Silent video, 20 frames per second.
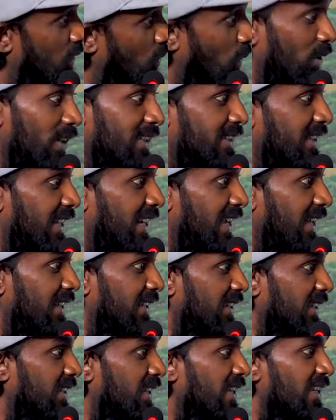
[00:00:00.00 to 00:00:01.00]
அது உங்களுக்கு
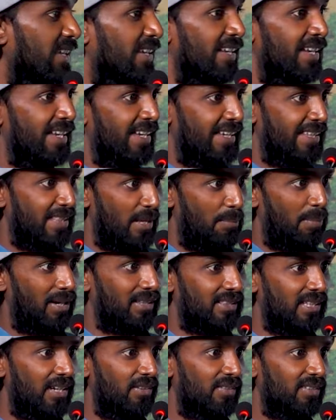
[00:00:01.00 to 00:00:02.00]
தெரியாது இந்த
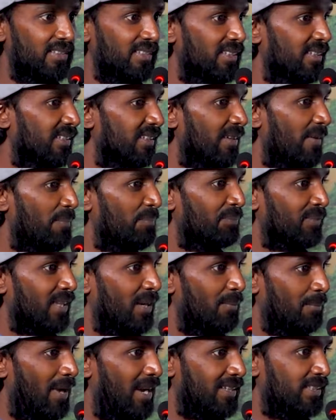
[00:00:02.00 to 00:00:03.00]
படத்தில் வந்து
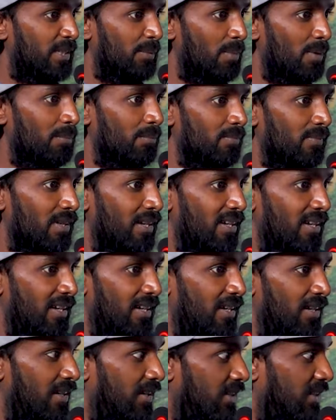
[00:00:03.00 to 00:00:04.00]
மேக்ஸிமம்
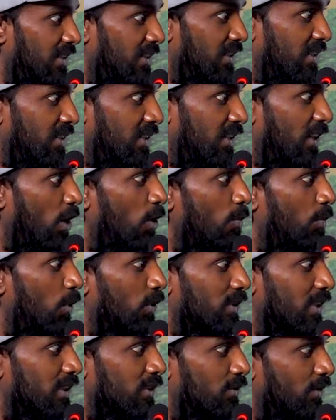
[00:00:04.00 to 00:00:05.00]
லவ்
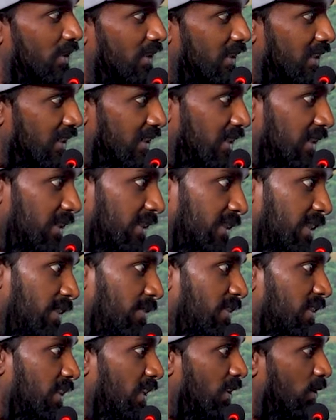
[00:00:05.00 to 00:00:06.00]
போர்ஷன்ஸ் வந்து
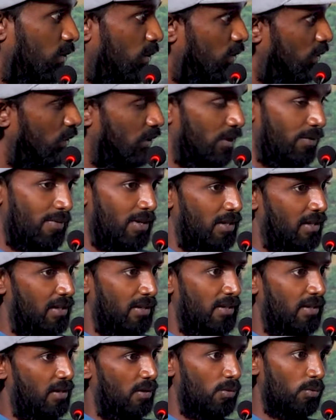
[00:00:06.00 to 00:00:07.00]
ஜிவி சாருக்கும் இவானா
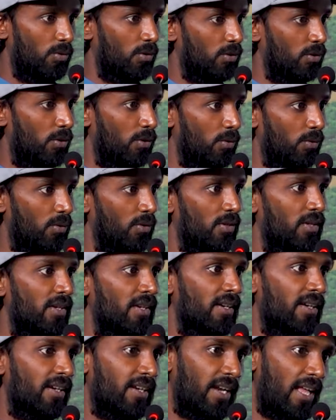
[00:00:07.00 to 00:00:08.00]
அவங்களுக்கும் இருக்கும்
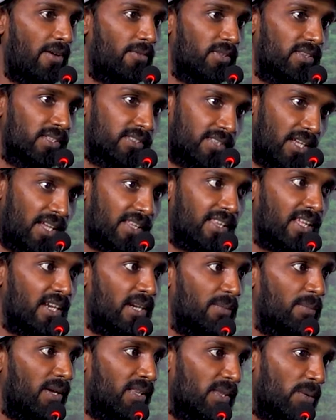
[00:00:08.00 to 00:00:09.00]
நான் வந்து
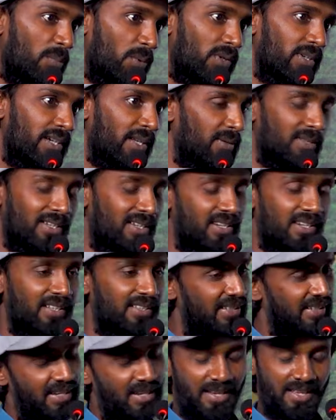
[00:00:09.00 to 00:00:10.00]
சாதாரணமாக அந்த பொண்ணுகிட்ட இல்லை
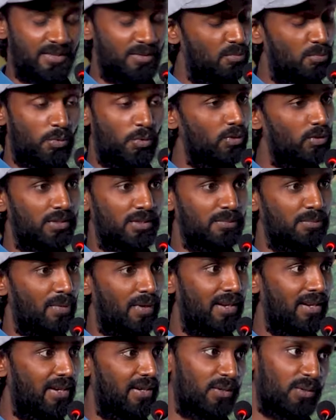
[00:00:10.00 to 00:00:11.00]
இல்லத்தினா அது மூடு
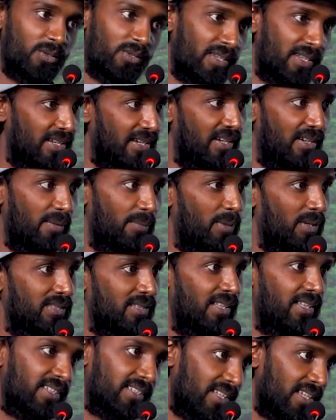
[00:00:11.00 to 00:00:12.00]
ஸ்பாயில் ஆகிடும் நீங்கள்
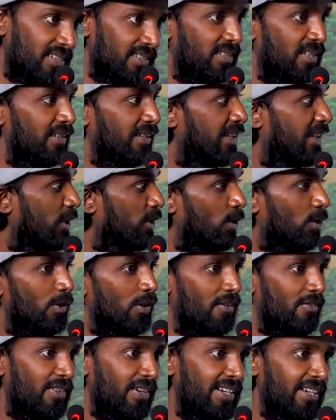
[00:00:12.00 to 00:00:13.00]
பேசாதீங்க சரி சரி
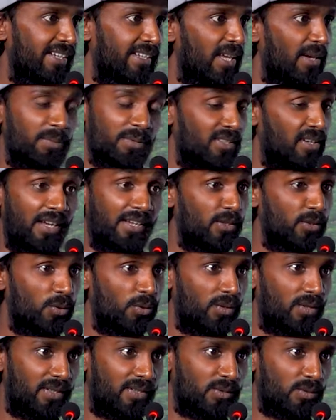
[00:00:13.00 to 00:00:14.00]
ஹீரோயினோட ஃப்ரெண்டுக்கிட்டே பேசுகிறேன் ஐயோ
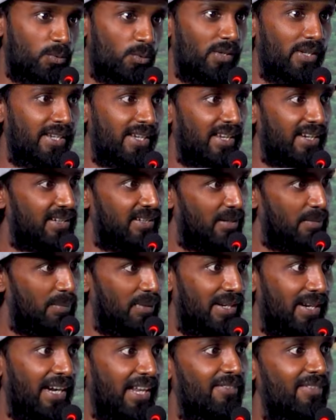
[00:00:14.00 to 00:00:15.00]
சூரிய கேரக்டர்
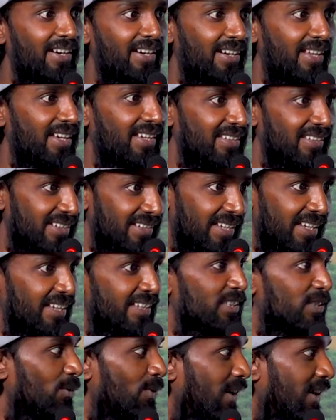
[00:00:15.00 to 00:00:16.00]
அப்படி கிடையவே கிடையாது நீங்கள்
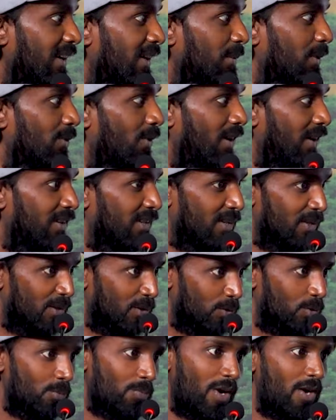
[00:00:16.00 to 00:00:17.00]
எஞ்சுவாங்க அப்படின்னு
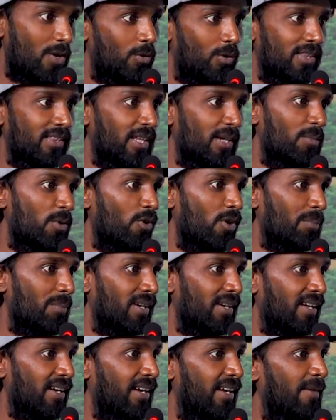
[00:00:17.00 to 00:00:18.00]
சும்மா கூட திரும்ப விட
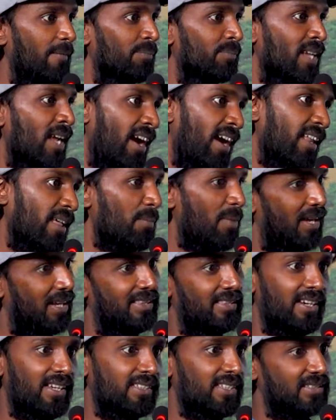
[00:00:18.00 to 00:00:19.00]
மாட்டாங்க ஆனால்
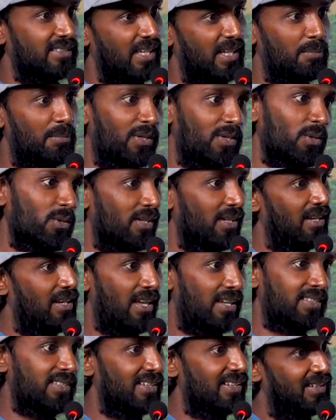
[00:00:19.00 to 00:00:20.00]
பாரதி ராஜா சார் மட்டும்
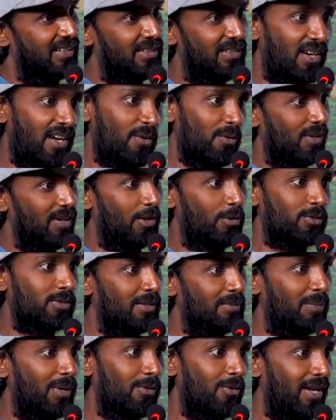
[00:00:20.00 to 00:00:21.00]
எல்லா சீன்லேயும் அவர் லவ்
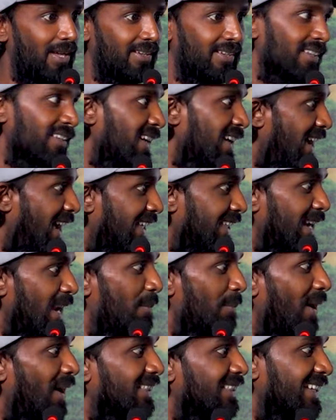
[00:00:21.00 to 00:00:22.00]
சீன் பண்ணுவார் அதை
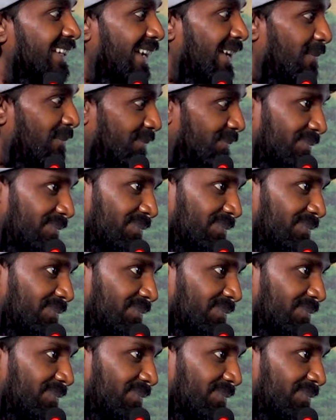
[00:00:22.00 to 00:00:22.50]
நான் பார்த்துருக்கேன்